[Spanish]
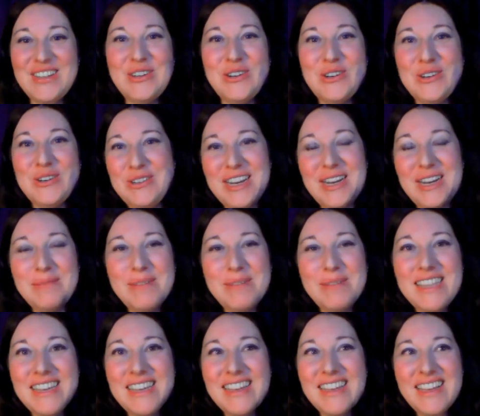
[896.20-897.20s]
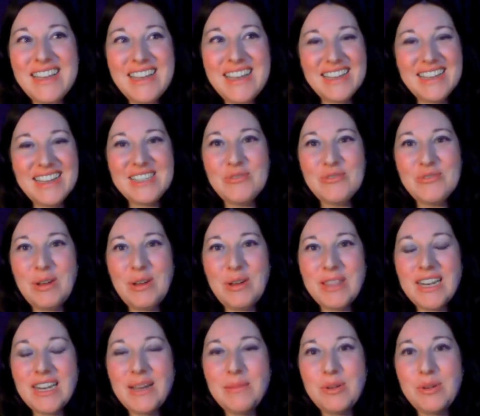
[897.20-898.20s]
No, realmente es una
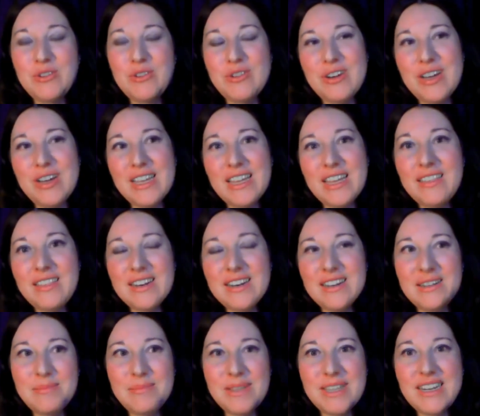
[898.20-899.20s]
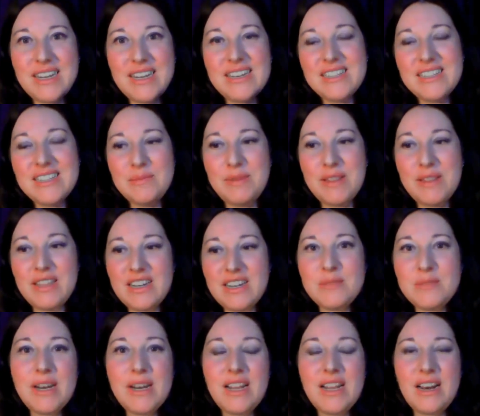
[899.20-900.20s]
mezcla, pero hay que hacer mezclas
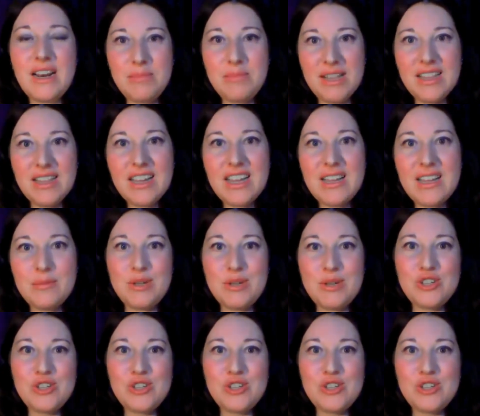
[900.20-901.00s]
especiales para la piel de cada